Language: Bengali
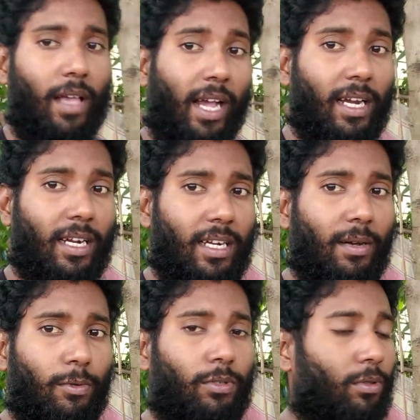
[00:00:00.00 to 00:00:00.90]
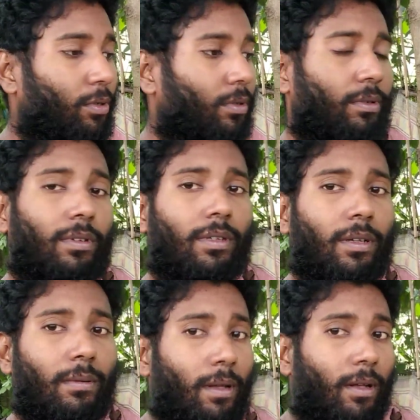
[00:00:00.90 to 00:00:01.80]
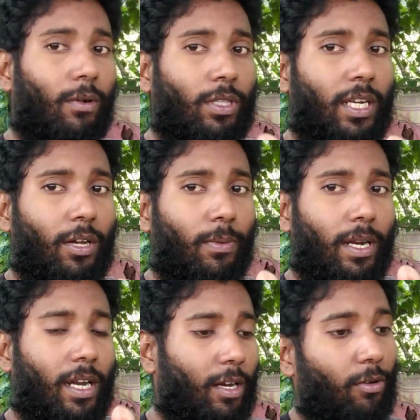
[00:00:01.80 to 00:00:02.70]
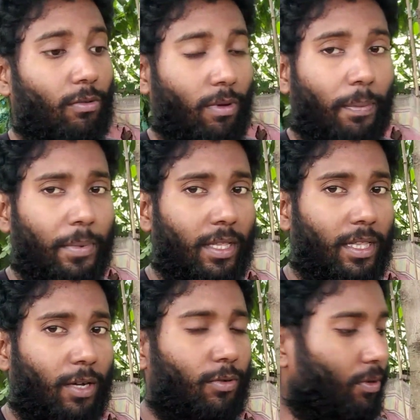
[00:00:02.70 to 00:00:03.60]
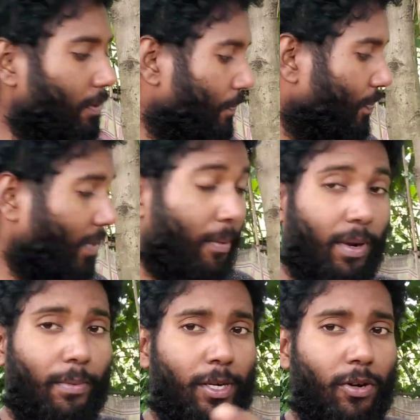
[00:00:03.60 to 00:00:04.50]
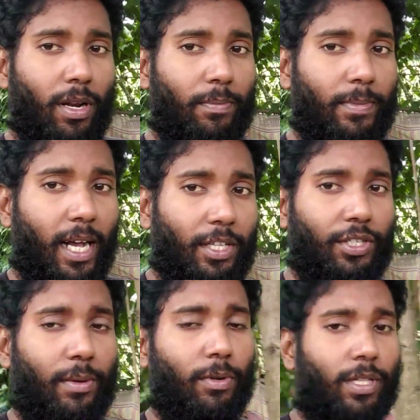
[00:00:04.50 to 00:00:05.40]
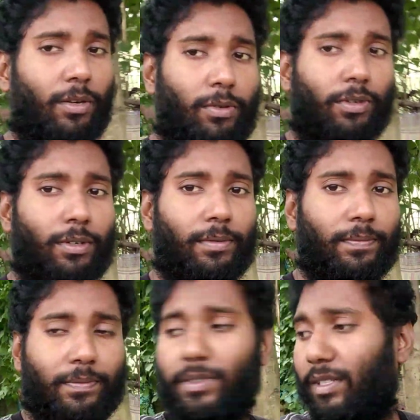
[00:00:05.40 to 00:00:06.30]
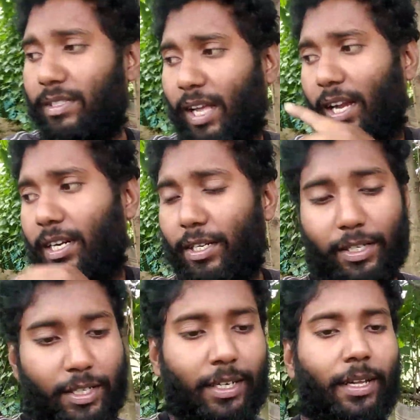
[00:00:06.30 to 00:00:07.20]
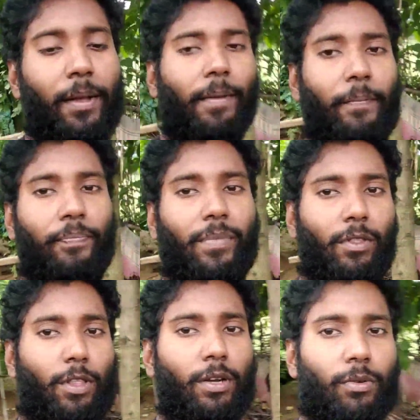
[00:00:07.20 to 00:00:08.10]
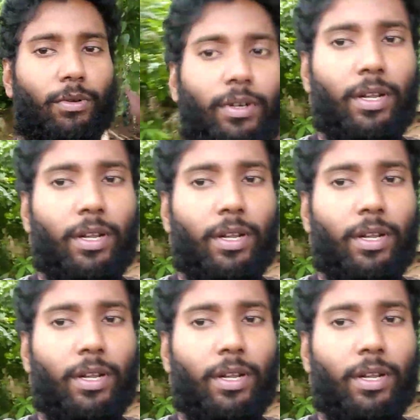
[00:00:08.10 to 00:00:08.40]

এক লাখ টাকা পর্যন্ত কথাটা অবাক লাগলো আপনি দেখুন আপনার ভিডিওটা দেখাচ্ছি এবং দেখুন সাইলেন্ট হুম তো দেখুন